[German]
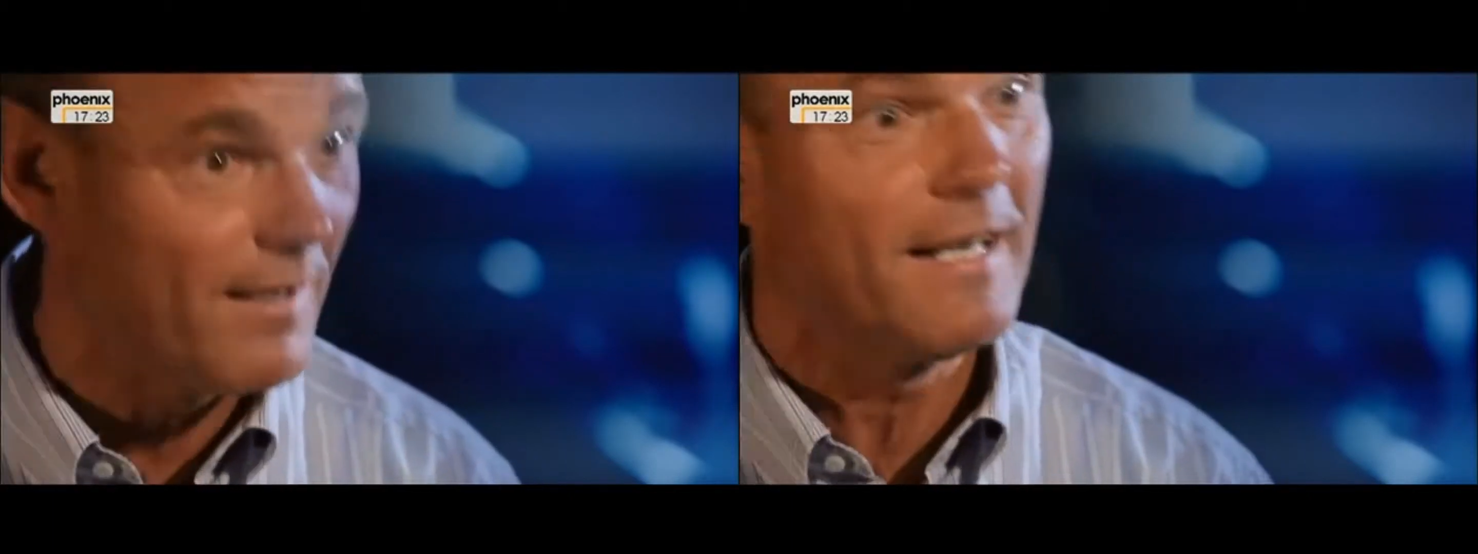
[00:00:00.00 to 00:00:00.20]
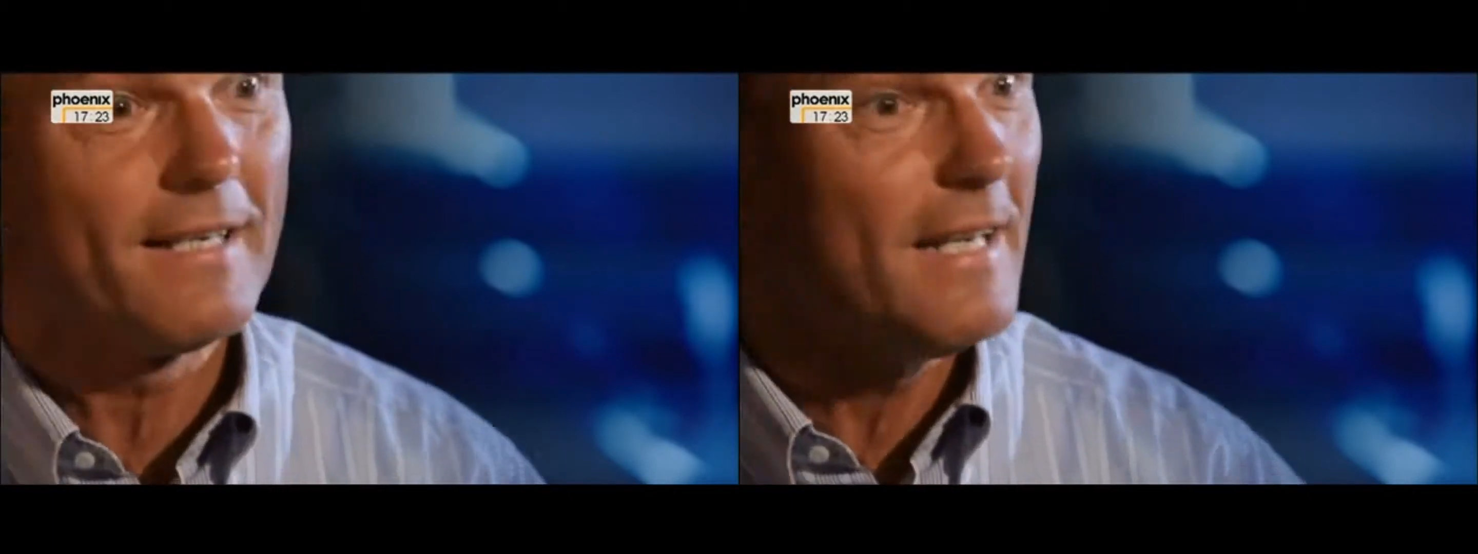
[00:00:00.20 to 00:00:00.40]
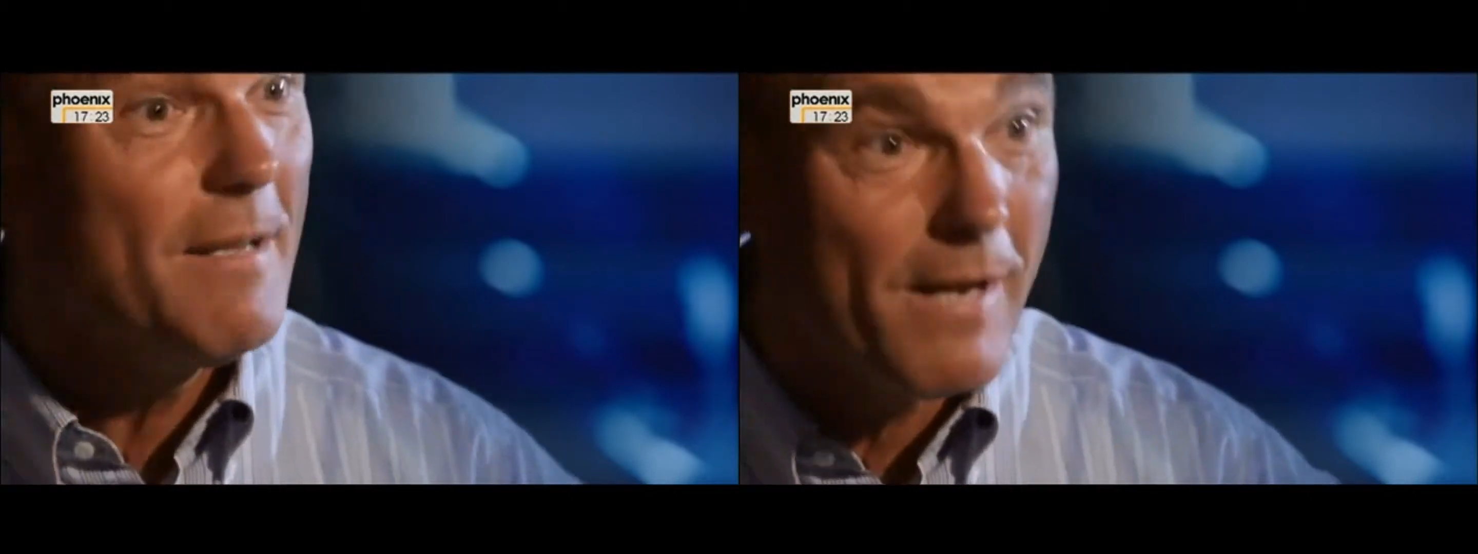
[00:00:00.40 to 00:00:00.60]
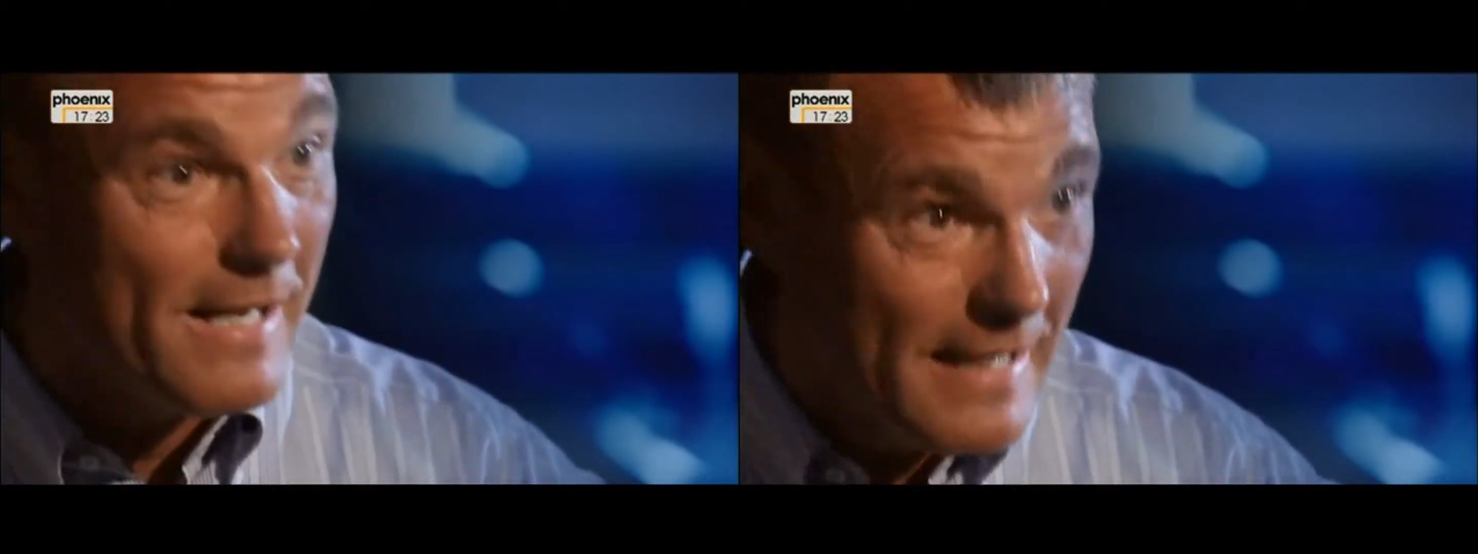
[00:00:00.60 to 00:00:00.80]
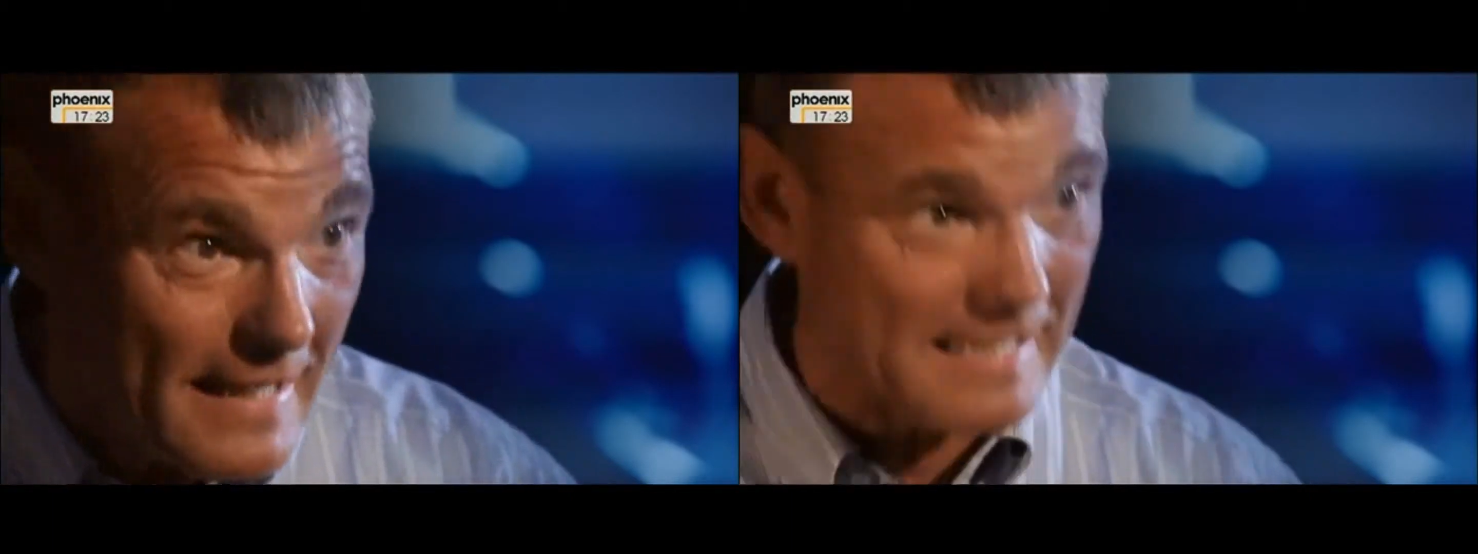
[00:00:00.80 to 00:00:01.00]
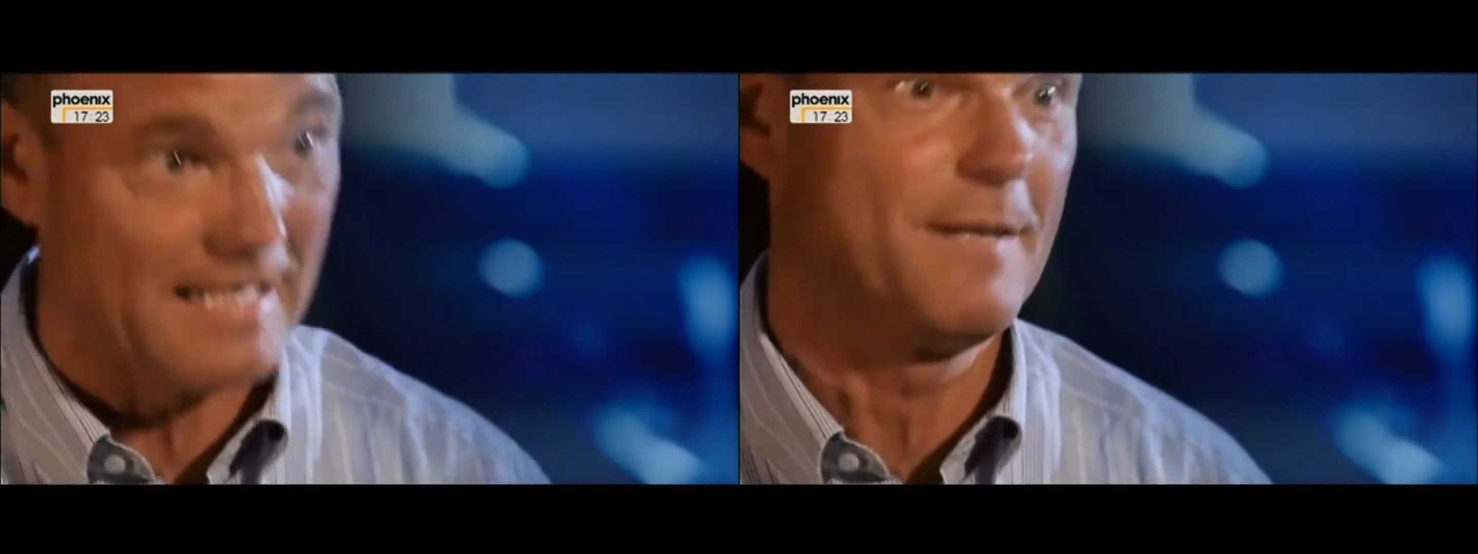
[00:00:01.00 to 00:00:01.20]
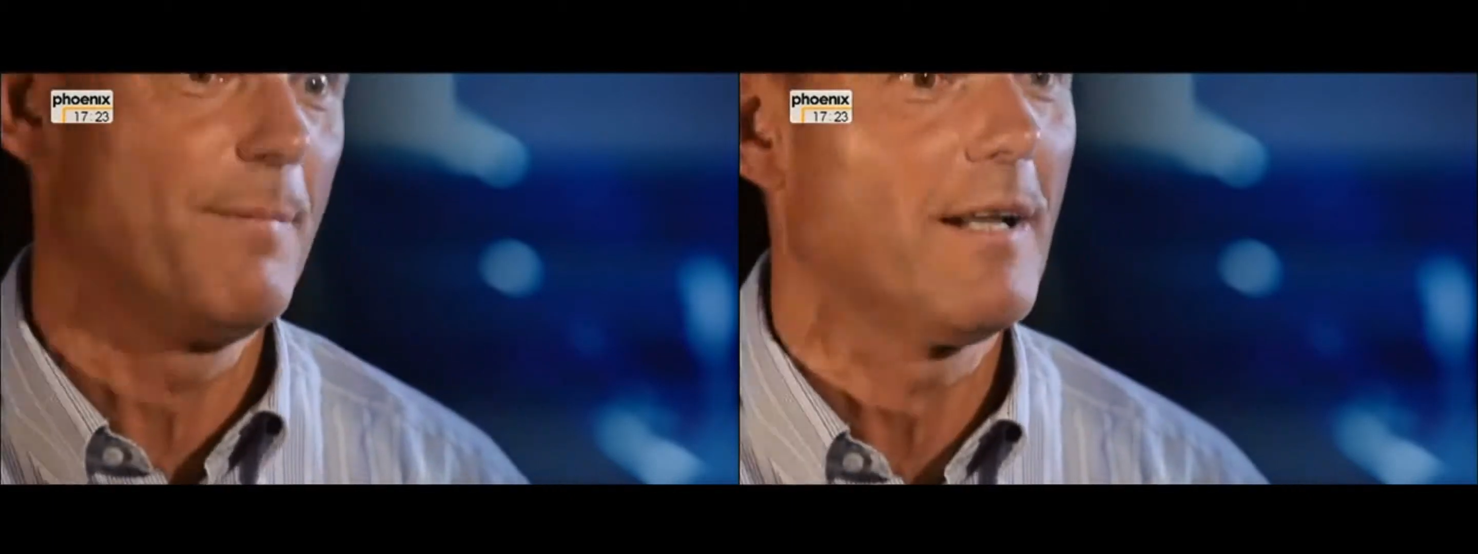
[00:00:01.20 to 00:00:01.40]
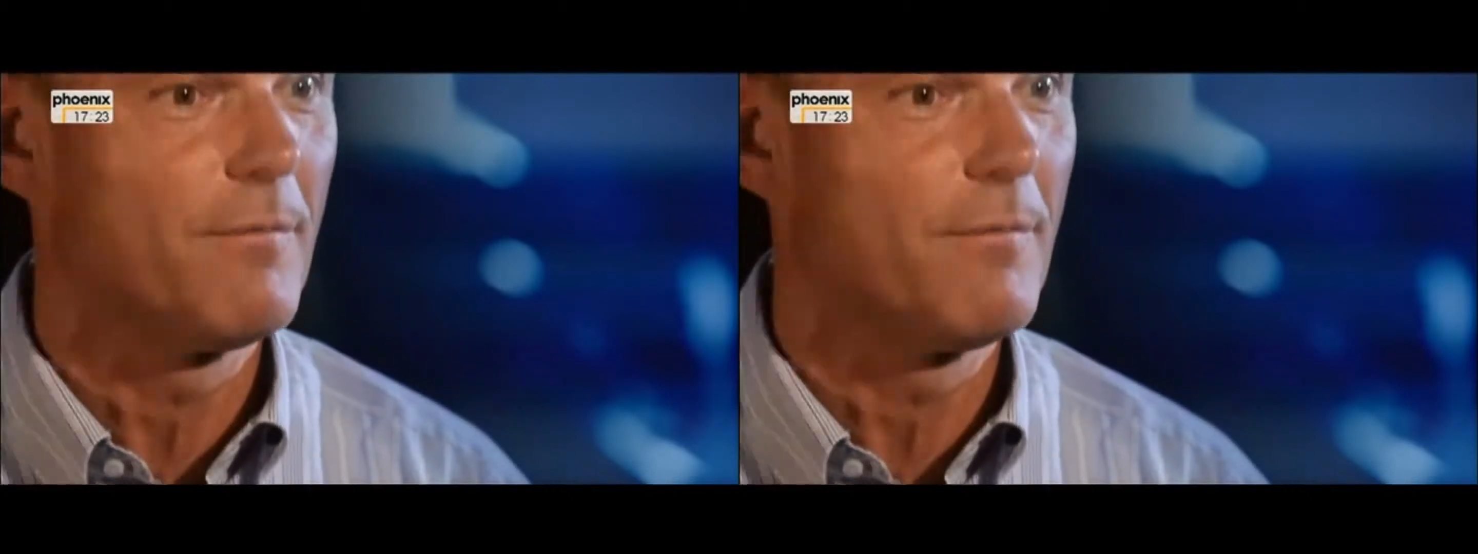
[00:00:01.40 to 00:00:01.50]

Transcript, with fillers: weil er die E-Mail nicht gleich